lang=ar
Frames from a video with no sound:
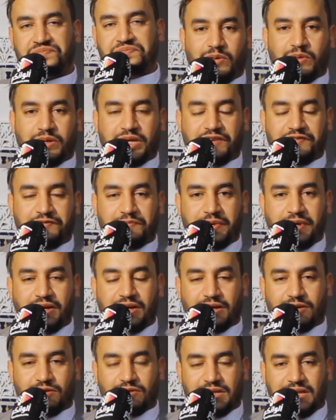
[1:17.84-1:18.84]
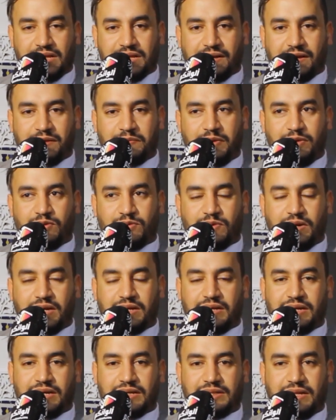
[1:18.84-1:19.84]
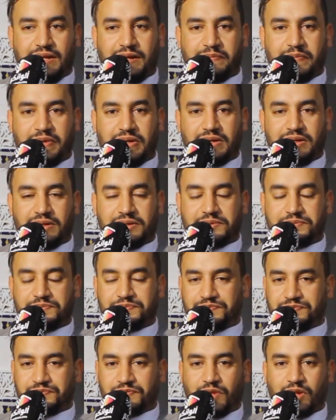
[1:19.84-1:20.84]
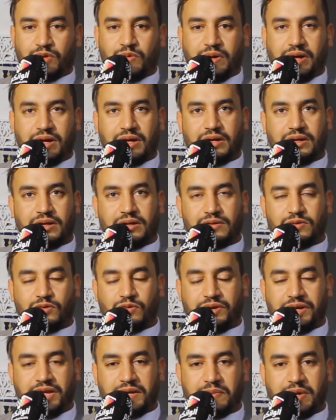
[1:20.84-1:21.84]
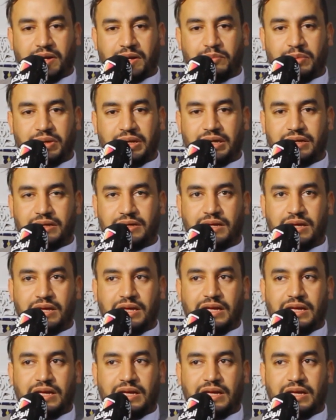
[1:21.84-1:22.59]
وكيف ما قلت لك قبل هو ان هذا العمل هو اغنيه مغربيه